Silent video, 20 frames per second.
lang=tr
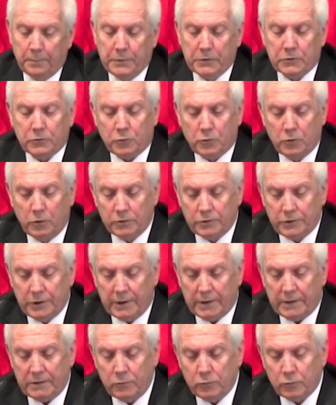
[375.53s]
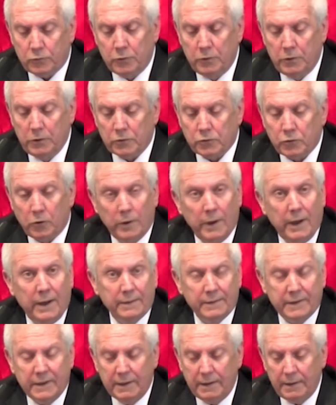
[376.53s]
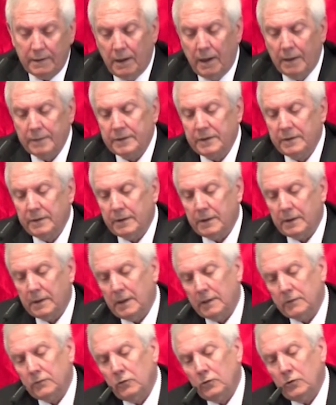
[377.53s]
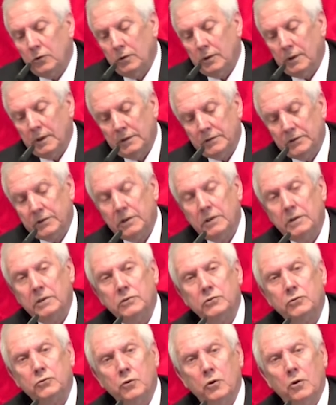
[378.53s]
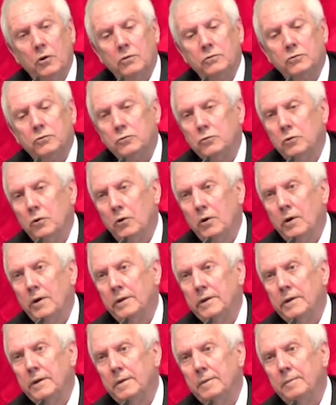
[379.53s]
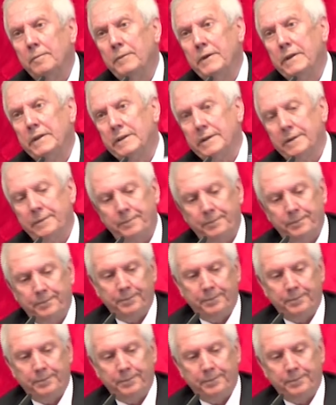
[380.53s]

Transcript: Psikolojik üstünlük sona erdi. Artık Kadıköy'de çıkış yok sloganı bitti.